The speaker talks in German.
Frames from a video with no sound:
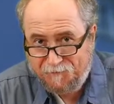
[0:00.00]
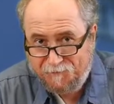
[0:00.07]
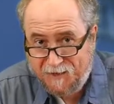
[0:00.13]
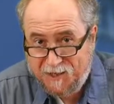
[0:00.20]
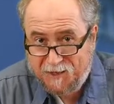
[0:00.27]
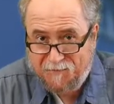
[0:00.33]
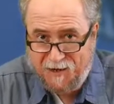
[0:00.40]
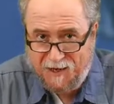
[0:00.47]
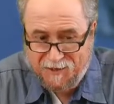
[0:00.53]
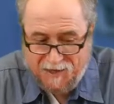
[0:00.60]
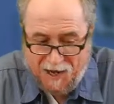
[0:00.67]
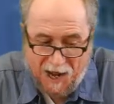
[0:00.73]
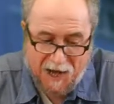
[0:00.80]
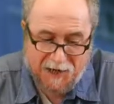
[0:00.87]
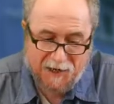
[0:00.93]
Dies waren
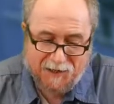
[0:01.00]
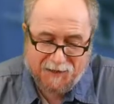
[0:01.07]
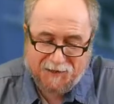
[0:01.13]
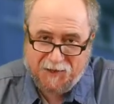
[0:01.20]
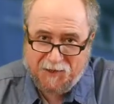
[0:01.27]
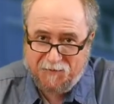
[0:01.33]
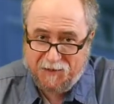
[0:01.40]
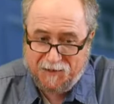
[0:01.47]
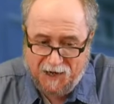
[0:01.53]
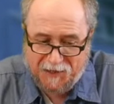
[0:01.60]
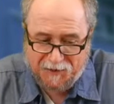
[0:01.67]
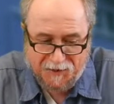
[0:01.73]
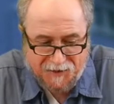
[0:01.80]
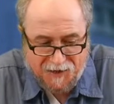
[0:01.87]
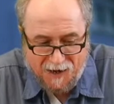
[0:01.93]
die Highlights des
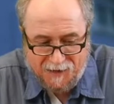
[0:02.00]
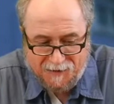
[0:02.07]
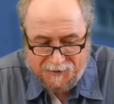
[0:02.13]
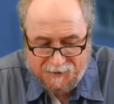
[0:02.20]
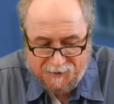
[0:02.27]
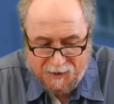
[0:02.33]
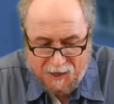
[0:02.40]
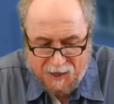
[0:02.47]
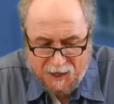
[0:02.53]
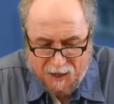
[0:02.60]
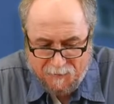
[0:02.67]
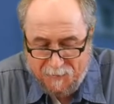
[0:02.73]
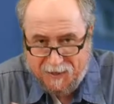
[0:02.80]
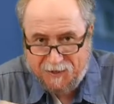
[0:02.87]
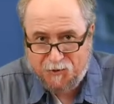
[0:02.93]
vergangenen Jahres.
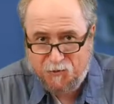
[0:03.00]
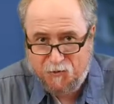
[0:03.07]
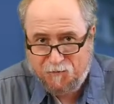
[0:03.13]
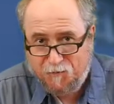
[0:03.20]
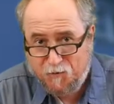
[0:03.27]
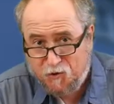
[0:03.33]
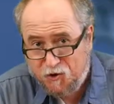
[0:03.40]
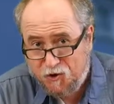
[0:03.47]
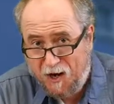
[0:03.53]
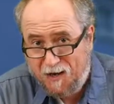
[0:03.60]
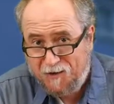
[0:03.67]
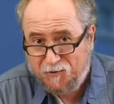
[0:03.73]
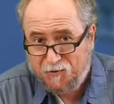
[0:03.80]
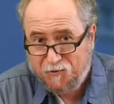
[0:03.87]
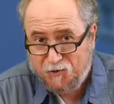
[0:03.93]
MaxTube wünscht
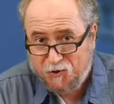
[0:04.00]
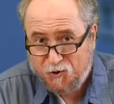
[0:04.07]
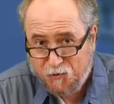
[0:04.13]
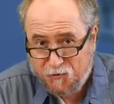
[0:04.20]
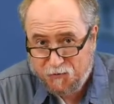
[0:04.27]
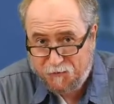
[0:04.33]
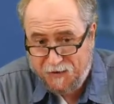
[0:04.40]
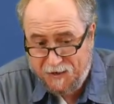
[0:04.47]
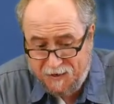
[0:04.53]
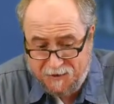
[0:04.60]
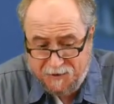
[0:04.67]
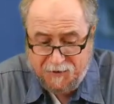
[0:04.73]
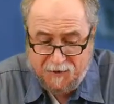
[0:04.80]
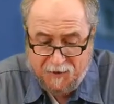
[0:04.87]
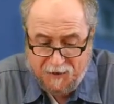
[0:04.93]
allen schöne
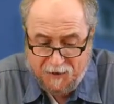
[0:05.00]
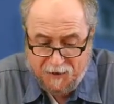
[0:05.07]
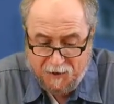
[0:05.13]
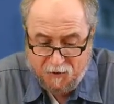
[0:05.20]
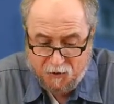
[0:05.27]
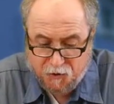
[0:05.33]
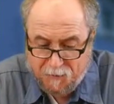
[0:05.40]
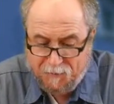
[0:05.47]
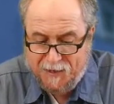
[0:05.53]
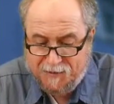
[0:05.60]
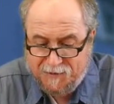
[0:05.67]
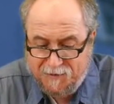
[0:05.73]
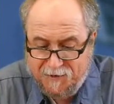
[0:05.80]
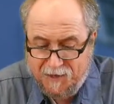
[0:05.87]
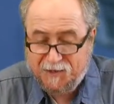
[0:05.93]
Ferien und im
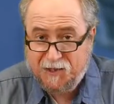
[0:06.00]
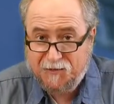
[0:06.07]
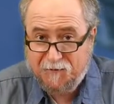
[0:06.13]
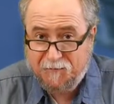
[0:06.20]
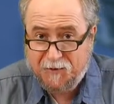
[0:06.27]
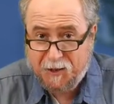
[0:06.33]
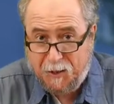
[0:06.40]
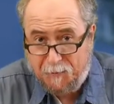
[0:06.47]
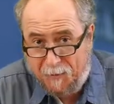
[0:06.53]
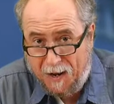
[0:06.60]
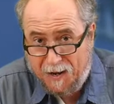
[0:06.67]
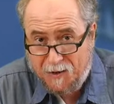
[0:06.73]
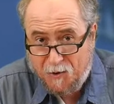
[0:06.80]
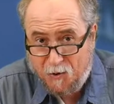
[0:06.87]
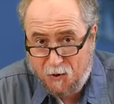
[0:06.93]
nächsten Jahr sind wir wieder
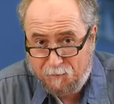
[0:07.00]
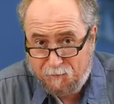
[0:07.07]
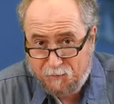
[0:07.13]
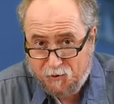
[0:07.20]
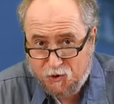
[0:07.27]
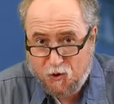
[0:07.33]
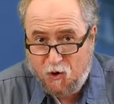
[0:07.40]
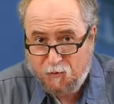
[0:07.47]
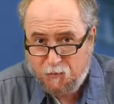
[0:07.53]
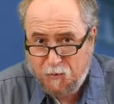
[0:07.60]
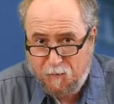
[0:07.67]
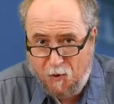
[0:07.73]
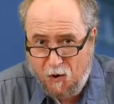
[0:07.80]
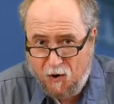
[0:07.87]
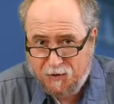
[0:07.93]
dabei, ob Short
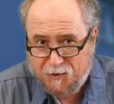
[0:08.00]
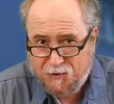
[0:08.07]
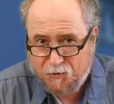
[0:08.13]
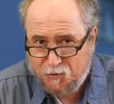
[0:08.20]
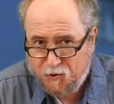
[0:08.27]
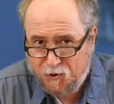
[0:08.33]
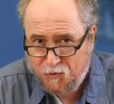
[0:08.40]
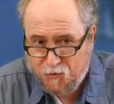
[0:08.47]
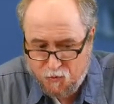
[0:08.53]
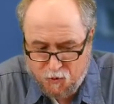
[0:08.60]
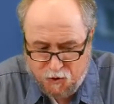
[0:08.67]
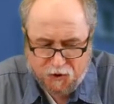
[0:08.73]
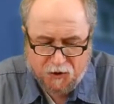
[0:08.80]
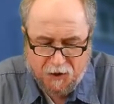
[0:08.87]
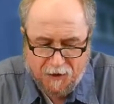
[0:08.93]
Reports oder
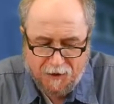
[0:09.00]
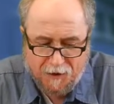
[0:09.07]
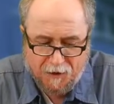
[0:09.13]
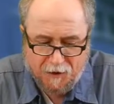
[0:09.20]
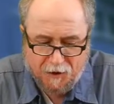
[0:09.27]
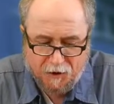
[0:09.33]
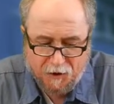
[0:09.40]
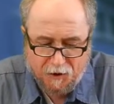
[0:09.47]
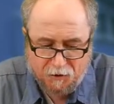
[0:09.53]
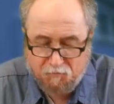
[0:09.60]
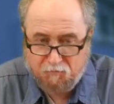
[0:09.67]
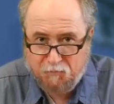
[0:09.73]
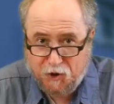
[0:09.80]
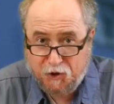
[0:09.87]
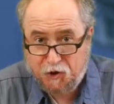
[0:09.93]
News.
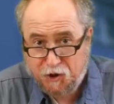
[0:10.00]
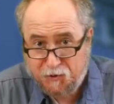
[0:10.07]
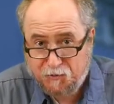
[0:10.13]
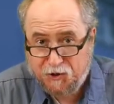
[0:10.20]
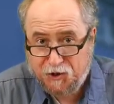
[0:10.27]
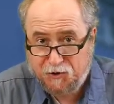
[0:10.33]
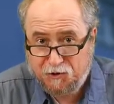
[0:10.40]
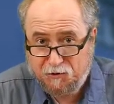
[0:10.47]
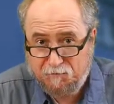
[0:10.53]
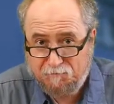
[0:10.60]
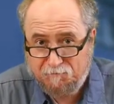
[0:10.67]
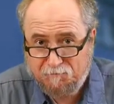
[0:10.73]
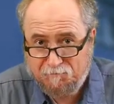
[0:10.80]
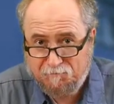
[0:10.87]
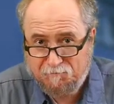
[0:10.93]
In diesem Sinne,
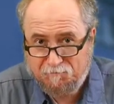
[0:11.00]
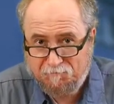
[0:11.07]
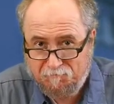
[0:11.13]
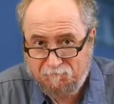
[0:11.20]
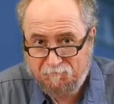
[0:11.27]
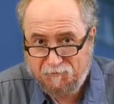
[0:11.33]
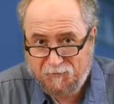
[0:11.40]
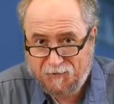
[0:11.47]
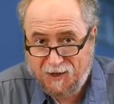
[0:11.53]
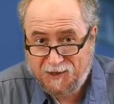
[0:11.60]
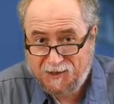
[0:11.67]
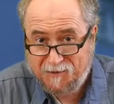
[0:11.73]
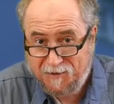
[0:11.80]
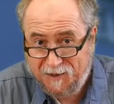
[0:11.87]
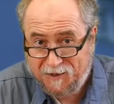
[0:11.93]

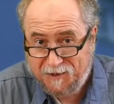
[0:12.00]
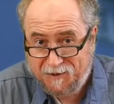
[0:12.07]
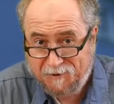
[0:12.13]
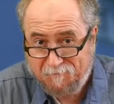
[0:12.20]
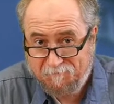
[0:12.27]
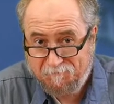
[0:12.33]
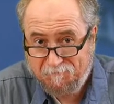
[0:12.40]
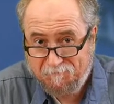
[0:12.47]
das Wetter.